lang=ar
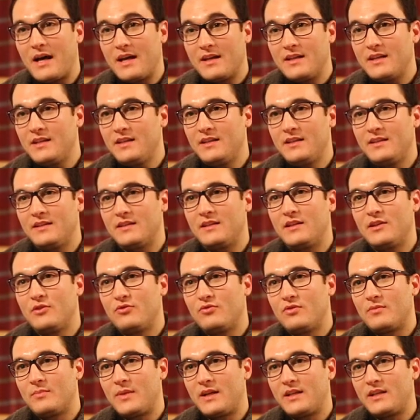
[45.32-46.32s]
علي اللي
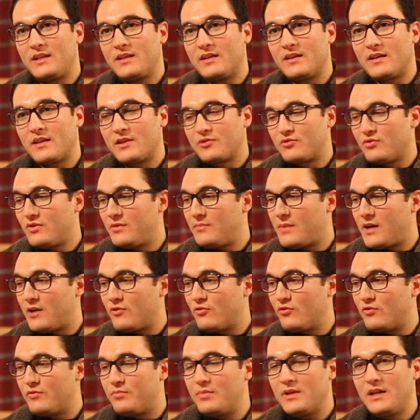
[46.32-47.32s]
هو يعني رجل
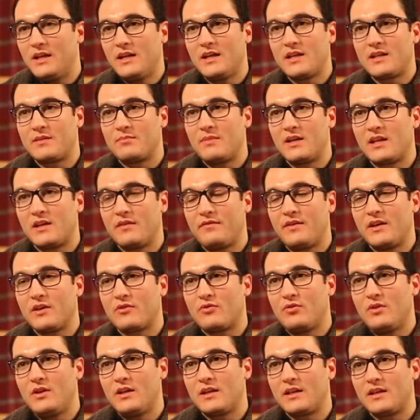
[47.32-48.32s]
معروف بالحكمة كيف
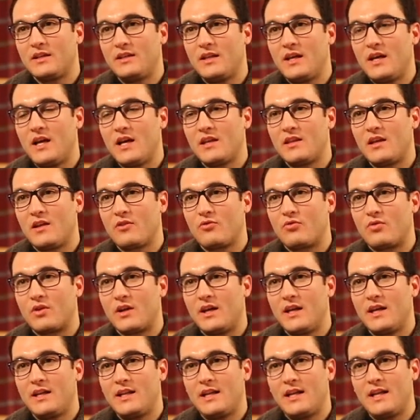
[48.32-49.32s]
يقول لك إن هذا
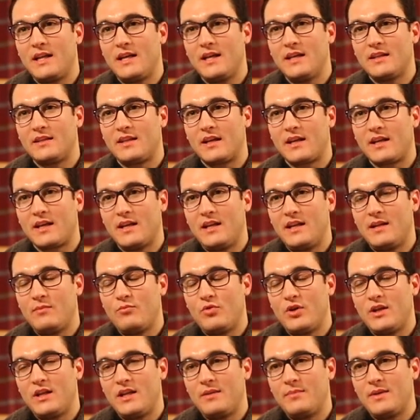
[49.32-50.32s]
القرآن لا يتكلم
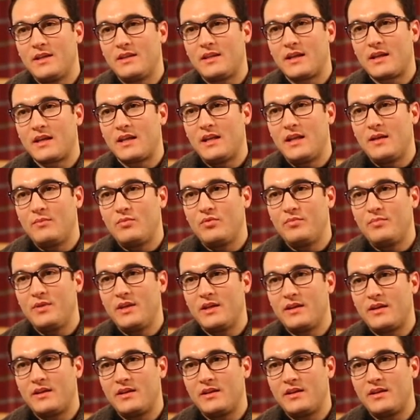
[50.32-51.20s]
وإنما يتكلم به